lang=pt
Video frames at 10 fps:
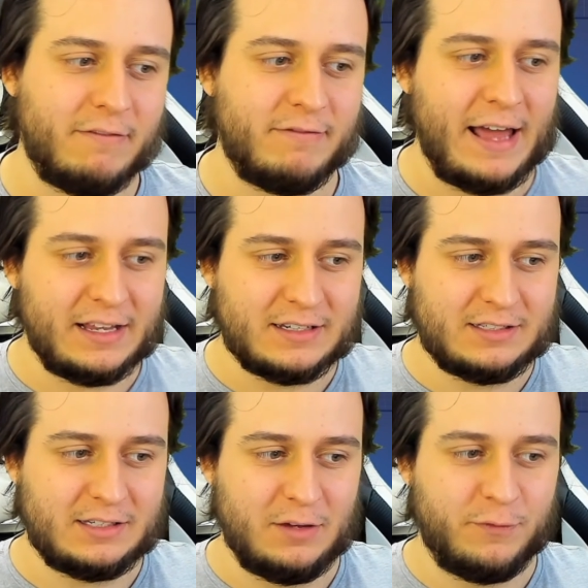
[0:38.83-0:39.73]

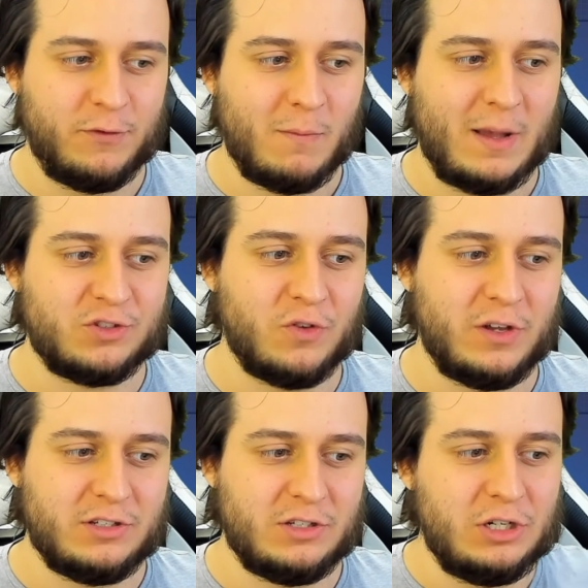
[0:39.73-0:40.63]
várias
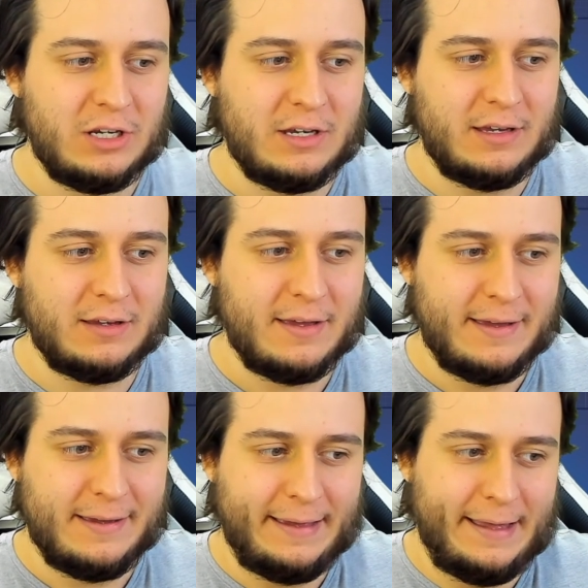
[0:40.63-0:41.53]
informações de
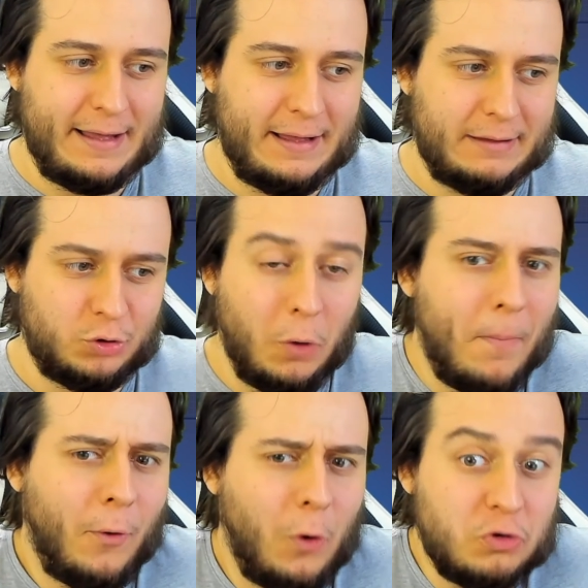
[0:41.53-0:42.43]
uh,
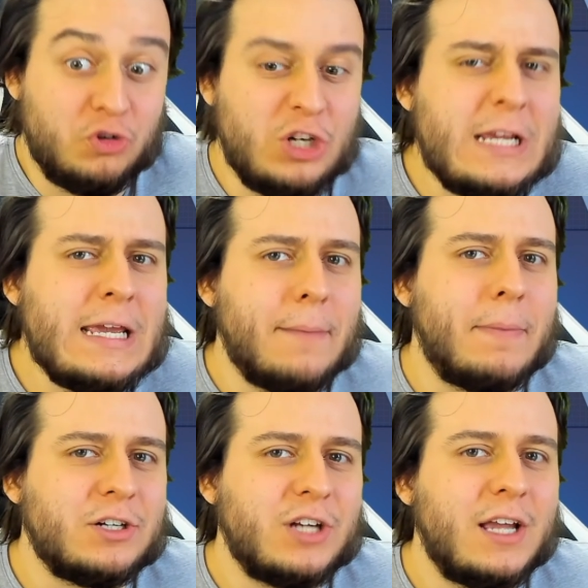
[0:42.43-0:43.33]
topologia
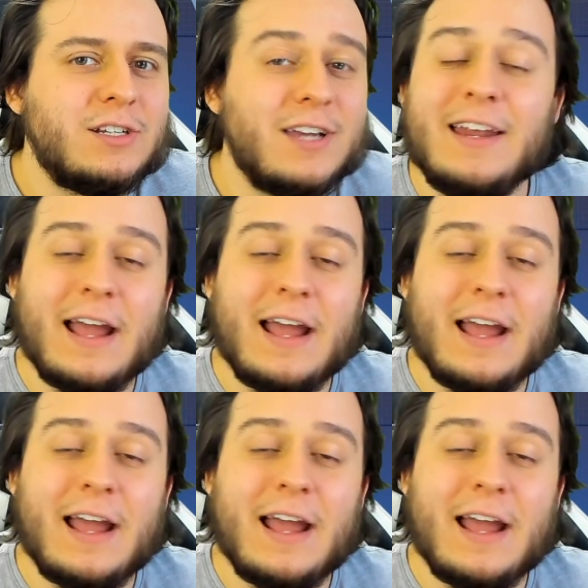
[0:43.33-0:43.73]
pra gente, ele